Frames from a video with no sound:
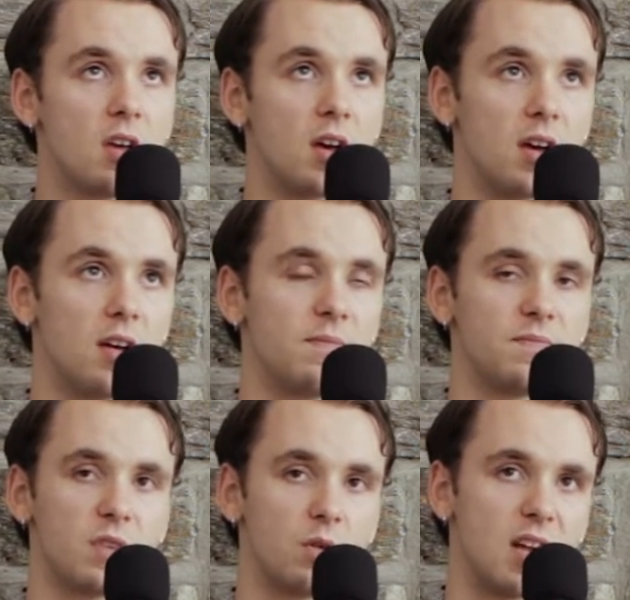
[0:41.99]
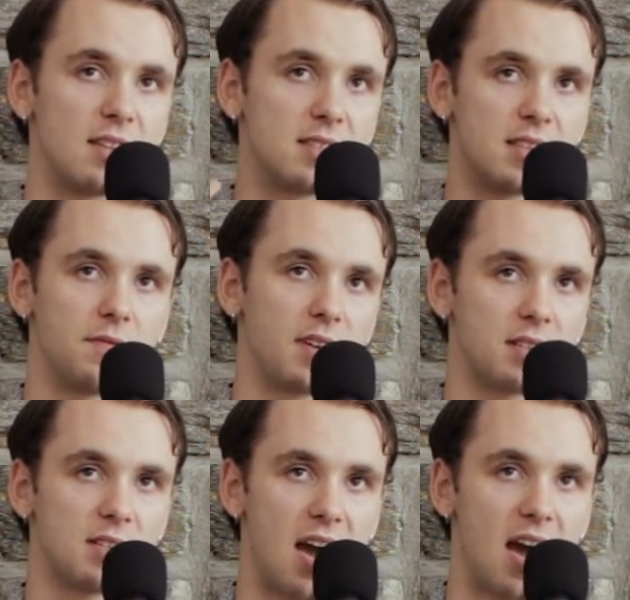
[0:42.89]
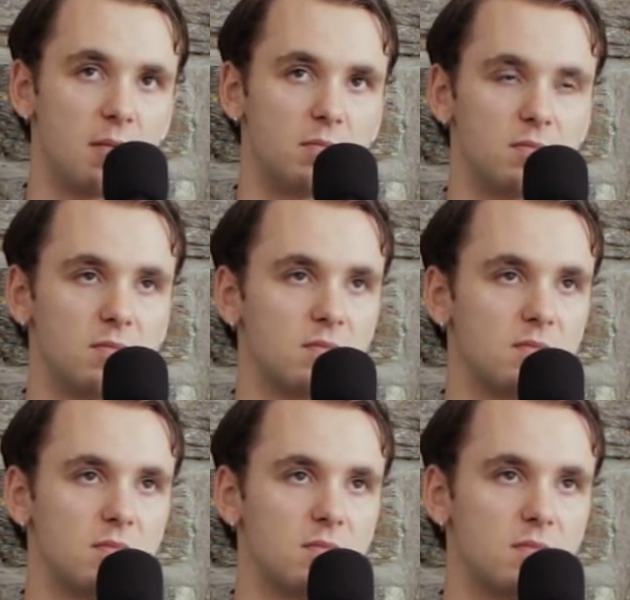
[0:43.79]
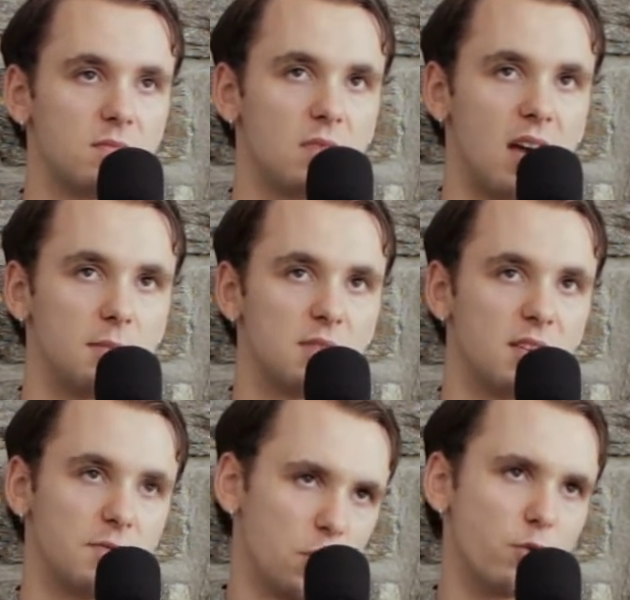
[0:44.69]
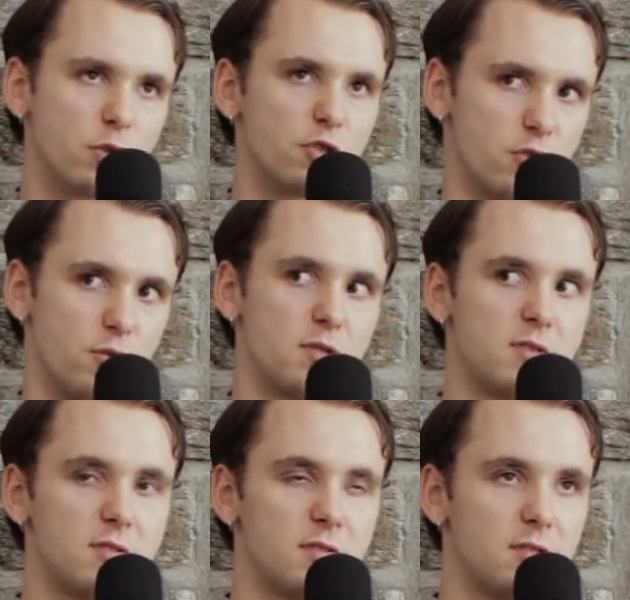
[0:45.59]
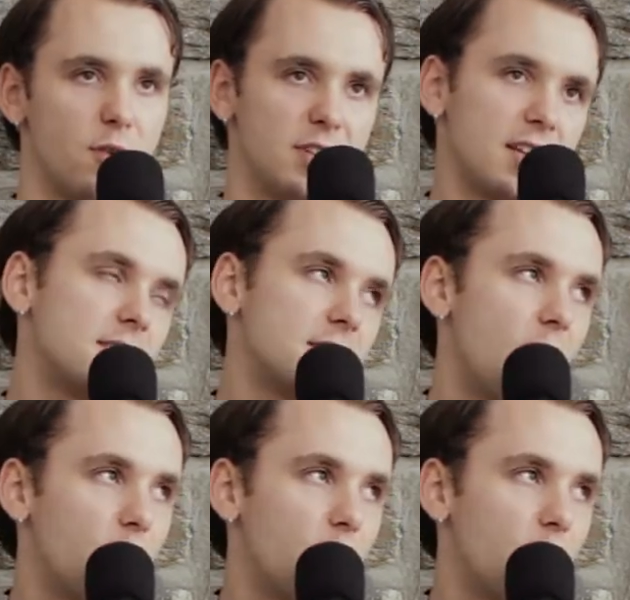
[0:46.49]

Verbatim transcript: Äh, und als es dann wirklich kam, habe ich es irgendwie gut geschluckt. Und jetzt ist ja